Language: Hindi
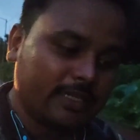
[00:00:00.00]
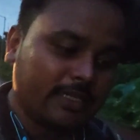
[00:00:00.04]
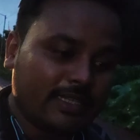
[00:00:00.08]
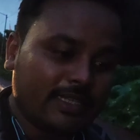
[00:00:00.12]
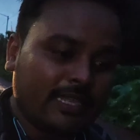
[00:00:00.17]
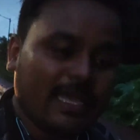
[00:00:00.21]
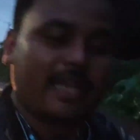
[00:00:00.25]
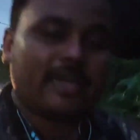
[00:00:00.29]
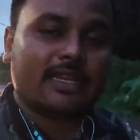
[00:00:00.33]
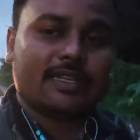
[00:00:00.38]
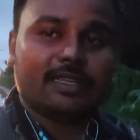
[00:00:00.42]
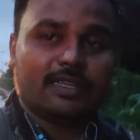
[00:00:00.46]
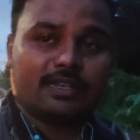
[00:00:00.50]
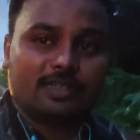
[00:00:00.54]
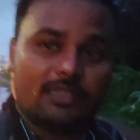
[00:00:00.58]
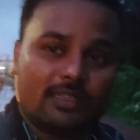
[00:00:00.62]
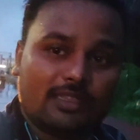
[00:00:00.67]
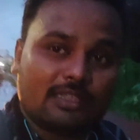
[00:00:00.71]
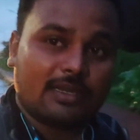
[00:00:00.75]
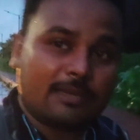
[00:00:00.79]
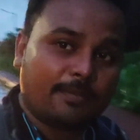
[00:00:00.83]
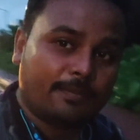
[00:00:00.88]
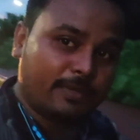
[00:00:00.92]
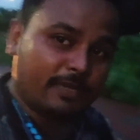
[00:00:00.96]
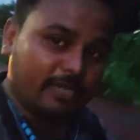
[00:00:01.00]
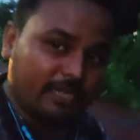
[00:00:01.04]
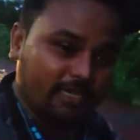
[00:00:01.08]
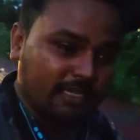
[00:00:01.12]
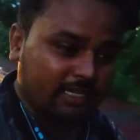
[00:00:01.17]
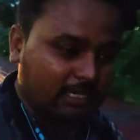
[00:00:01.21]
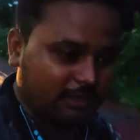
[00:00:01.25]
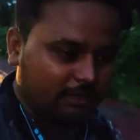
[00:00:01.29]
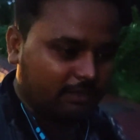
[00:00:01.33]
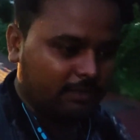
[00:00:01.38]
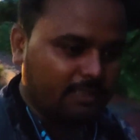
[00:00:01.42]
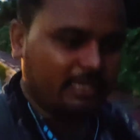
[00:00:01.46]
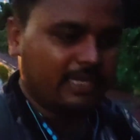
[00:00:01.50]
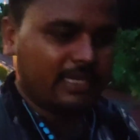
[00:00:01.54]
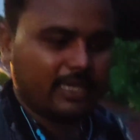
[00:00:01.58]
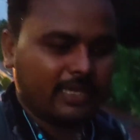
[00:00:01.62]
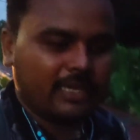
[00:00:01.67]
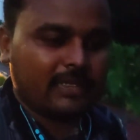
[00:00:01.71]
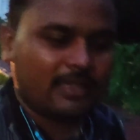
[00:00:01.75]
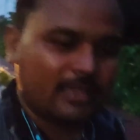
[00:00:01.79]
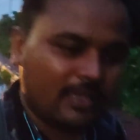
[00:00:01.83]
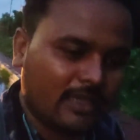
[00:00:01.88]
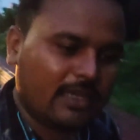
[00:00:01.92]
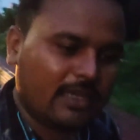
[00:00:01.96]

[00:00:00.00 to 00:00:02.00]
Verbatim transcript: भी नींद आ रही है नींद कंप्लीट नहीं हुई है